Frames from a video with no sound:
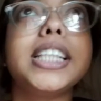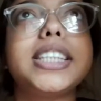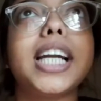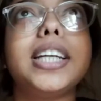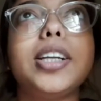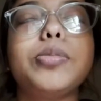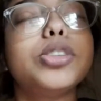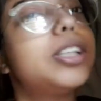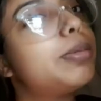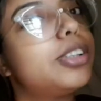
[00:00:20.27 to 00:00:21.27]
চারটের
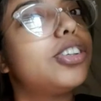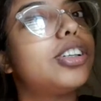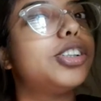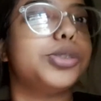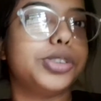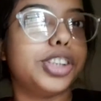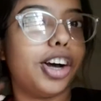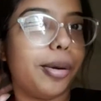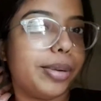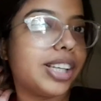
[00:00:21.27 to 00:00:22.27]
মধ্যে আমাদের ওখানে ঢুকতে
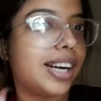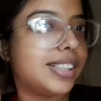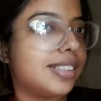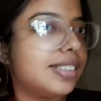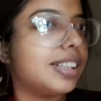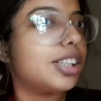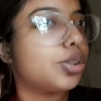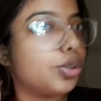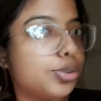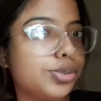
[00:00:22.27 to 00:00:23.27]
হবে সাড়ে চারটে থেকে
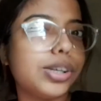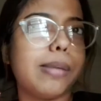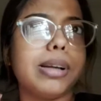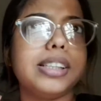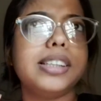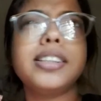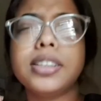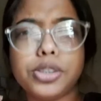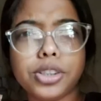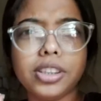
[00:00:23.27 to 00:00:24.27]
শো শুরু আমাদের
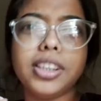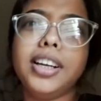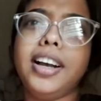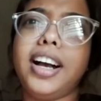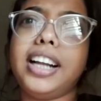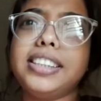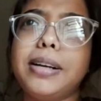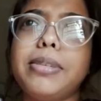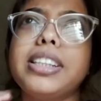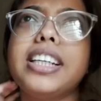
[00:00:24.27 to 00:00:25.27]
থার্ড শো আজকে
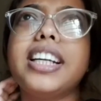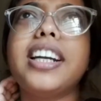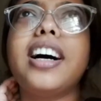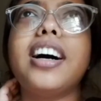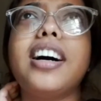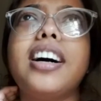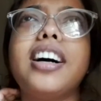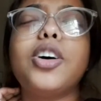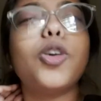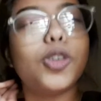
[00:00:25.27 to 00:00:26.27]
আমাদের
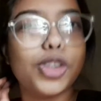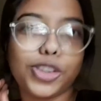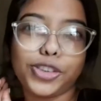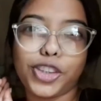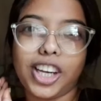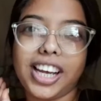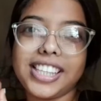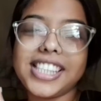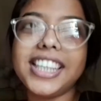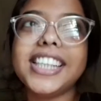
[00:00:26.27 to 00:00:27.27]
অন্য শকুন্তলা
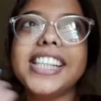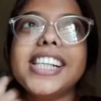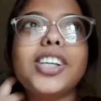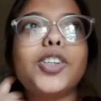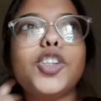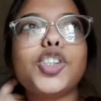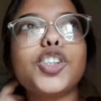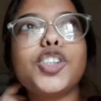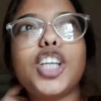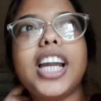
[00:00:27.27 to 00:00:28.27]
আছে অন্য
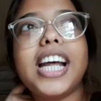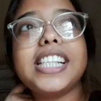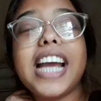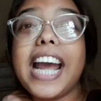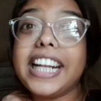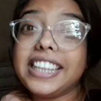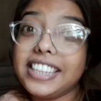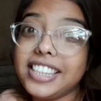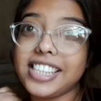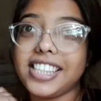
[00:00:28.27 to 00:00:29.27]
শকুন্তলার আজকে
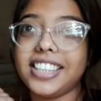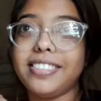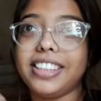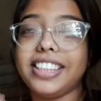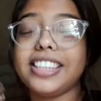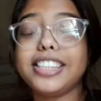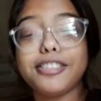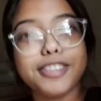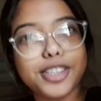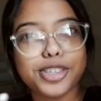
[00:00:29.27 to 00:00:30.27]
একত্রিশ মানে
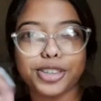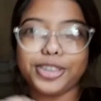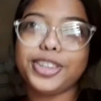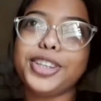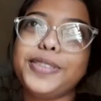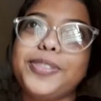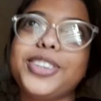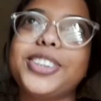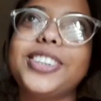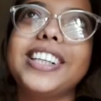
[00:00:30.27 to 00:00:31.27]
থার্টি ফার্স্ট শো
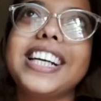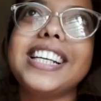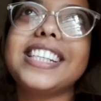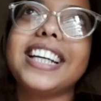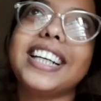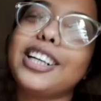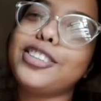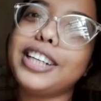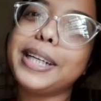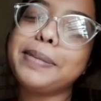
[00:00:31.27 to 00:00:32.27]
তো সেই
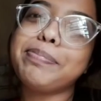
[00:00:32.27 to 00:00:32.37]
কারণে